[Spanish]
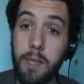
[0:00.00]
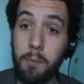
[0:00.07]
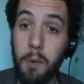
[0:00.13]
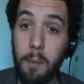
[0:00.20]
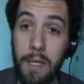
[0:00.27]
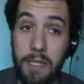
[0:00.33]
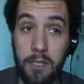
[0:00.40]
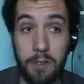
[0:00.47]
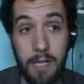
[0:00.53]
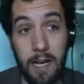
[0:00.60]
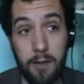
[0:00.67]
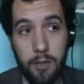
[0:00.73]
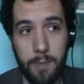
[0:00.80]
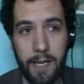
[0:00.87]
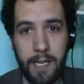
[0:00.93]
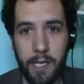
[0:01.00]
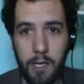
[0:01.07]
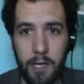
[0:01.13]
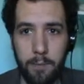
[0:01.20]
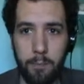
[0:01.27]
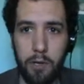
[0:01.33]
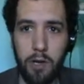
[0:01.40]
de momento, claro,
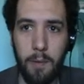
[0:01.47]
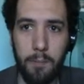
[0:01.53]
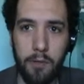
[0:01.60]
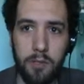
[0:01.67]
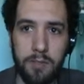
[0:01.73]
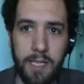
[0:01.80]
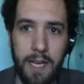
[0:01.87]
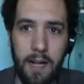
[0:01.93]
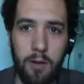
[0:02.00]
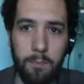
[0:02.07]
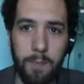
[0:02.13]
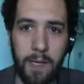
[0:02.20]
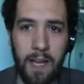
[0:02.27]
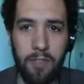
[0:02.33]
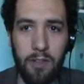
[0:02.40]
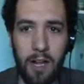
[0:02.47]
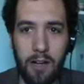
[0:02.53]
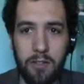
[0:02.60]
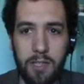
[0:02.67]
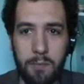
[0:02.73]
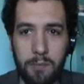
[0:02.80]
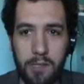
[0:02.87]
imagino que poco a poco se irá complicando
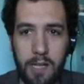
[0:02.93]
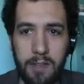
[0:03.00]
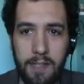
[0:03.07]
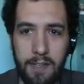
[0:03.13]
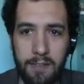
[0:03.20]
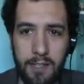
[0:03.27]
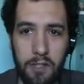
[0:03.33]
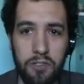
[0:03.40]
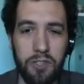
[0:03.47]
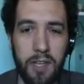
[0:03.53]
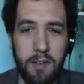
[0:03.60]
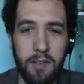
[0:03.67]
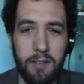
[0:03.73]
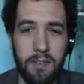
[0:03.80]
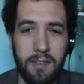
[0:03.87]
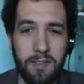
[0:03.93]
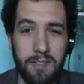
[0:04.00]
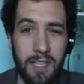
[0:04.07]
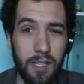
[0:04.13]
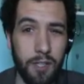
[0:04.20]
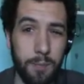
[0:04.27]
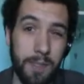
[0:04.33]
la cosa, porque antes han sido
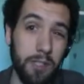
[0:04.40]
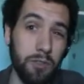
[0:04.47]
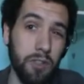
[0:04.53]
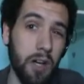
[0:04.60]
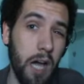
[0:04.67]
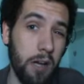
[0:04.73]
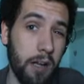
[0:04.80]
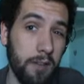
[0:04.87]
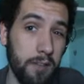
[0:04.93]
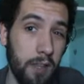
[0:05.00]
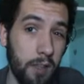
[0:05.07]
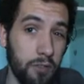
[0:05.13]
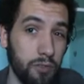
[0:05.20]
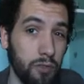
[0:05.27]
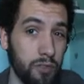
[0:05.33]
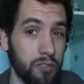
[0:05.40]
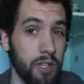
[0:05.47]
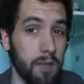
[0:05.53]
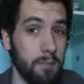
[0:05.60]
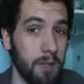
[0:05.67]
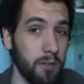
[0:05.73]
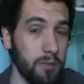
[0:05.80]
5 minutos, ahora han sido unos
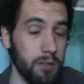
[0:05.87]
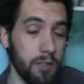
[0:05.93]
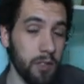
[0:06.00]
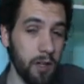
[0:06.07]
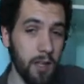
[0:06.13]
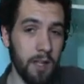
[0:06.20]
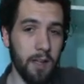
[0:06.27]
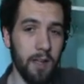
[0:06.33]
6 minutos,